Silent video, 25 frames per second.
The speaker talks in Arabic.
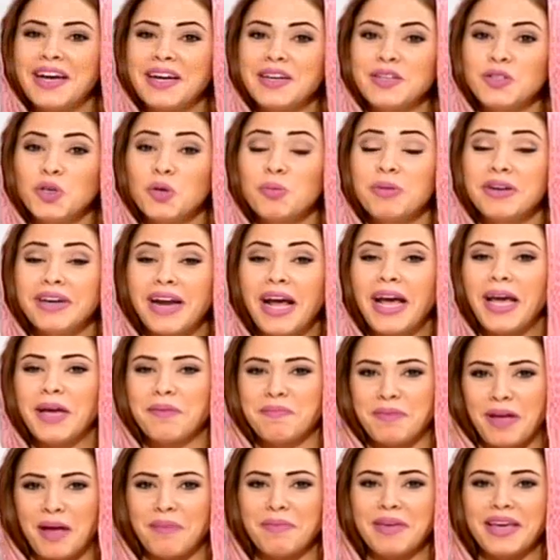اليوم
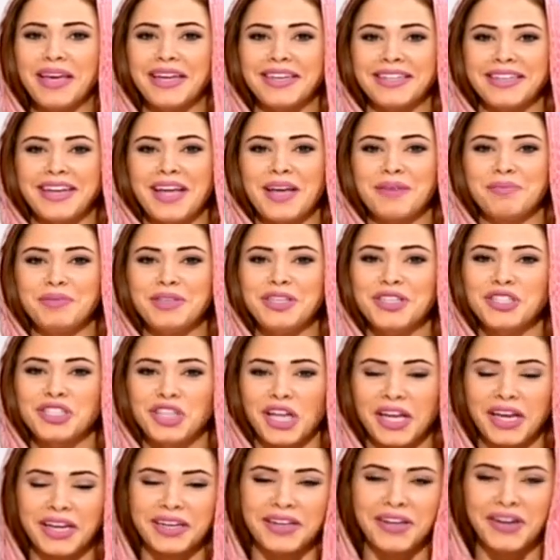نرحب كمان
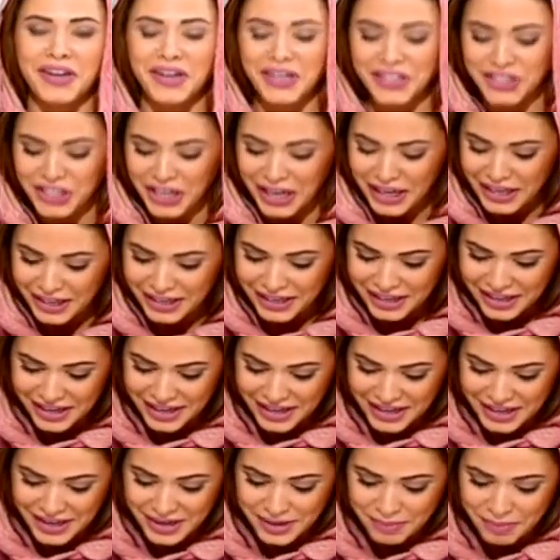بشيخنا شيخ
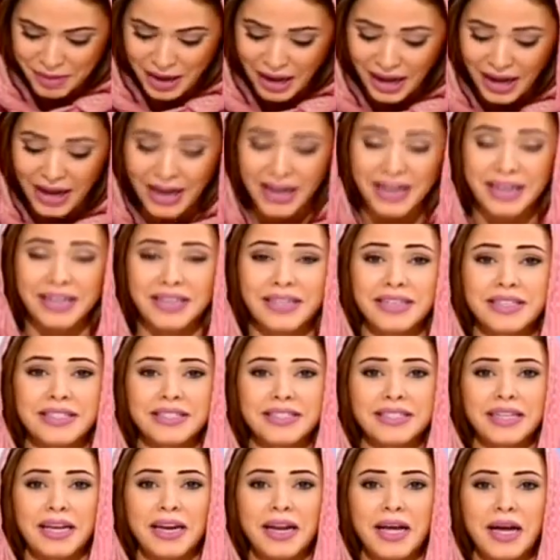آه، بهاء آه،
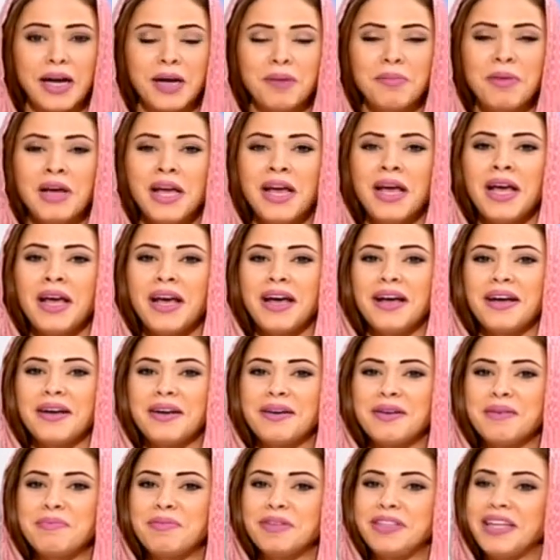سلام
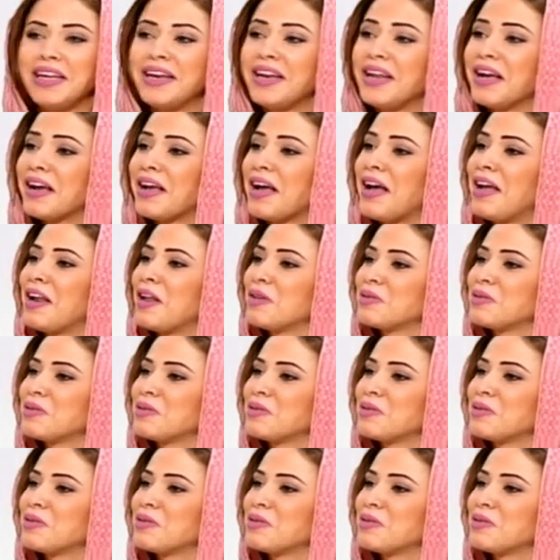بدي اقول لك اهلا